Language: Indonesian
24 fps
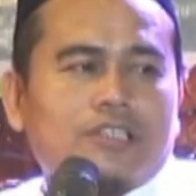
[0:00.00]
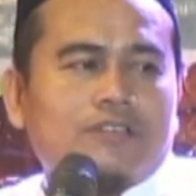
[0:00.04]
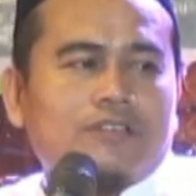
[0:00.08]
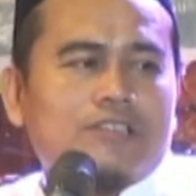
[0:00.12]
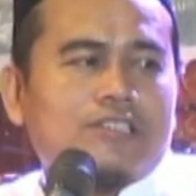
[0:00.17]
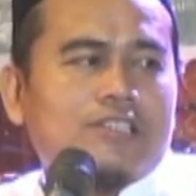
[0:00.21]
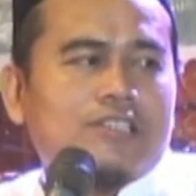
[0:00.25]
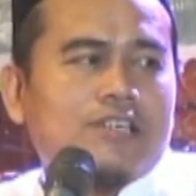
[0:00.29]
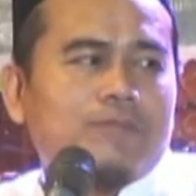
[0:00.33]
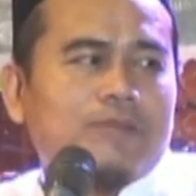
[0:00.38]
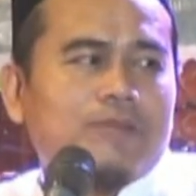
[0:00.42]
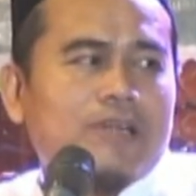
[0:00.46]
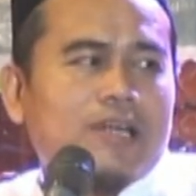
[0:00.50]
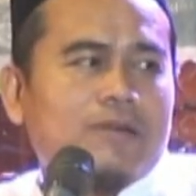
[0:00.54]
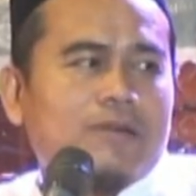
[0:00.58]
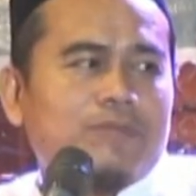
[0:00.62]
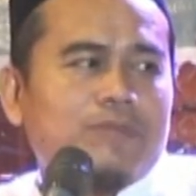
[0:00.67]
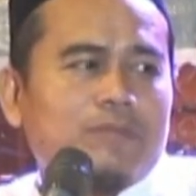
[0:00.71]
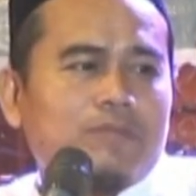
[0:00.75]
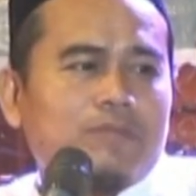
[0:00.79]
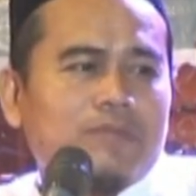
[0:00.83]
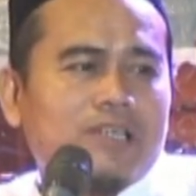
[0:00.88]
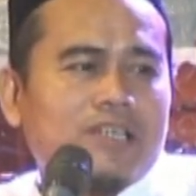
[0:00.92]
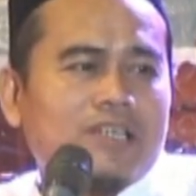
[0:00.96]
Iki wis
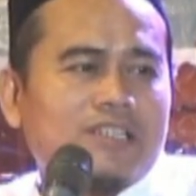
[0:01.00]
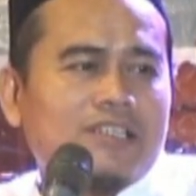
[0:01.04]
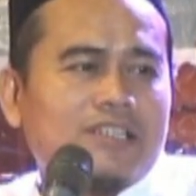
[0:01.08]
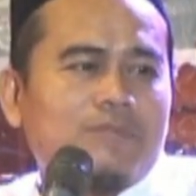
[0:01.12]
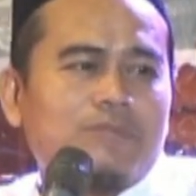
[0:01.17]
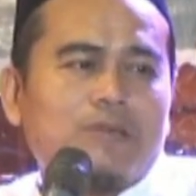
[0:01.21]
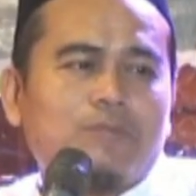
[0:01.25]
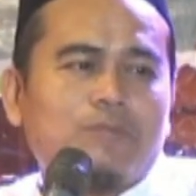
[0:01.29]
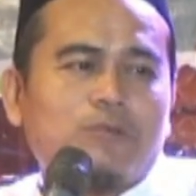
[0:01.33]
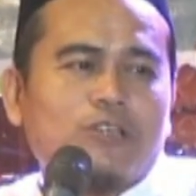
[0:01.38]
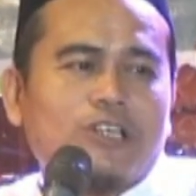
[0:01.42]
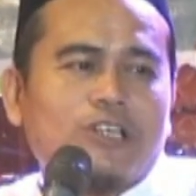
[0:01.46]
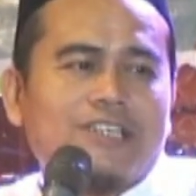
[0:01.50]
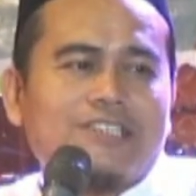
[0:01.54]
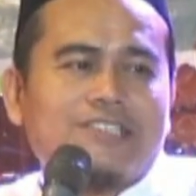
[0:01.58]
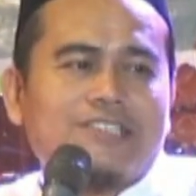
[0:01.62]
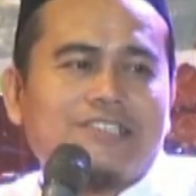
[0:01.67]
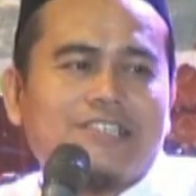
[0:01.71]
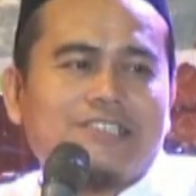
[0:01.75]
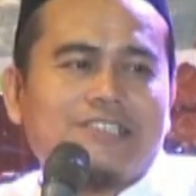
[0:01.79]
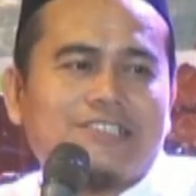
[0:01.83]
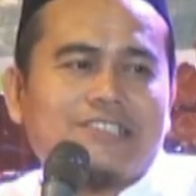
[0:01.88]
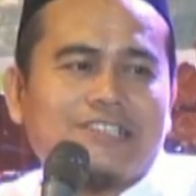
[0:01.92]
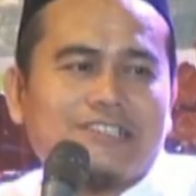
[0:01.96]
apik-apik meneng tambah bokeke
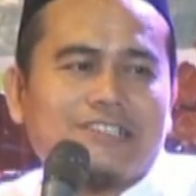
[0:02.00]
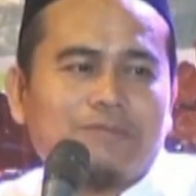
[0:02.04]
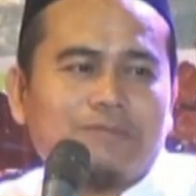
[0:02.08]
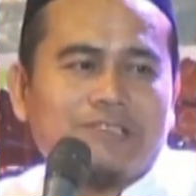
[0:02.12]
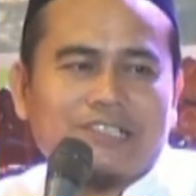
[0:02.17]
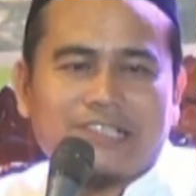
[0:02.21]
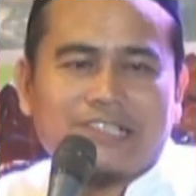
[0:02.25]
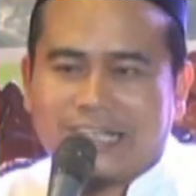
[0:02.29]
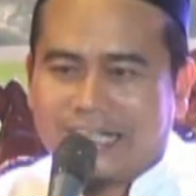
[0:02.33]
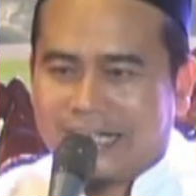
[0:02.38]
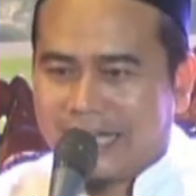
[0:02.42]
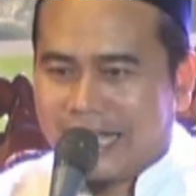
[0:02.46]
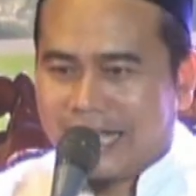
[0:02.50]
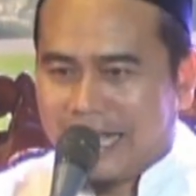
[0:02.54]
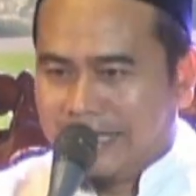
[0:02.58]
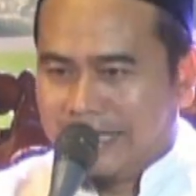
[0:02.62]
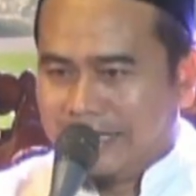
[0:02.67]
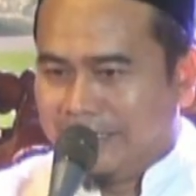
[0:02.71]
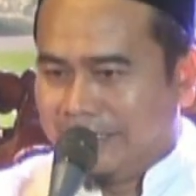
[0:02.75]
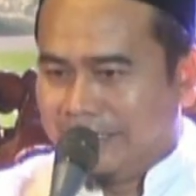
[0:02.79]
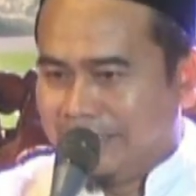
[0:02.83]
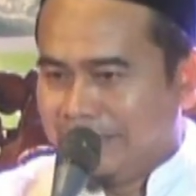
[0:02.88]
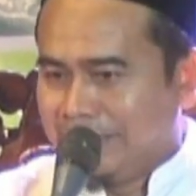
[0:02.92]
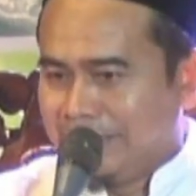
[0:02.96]
jajan iki piye lah, Kak.
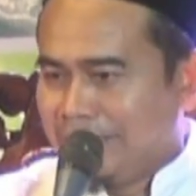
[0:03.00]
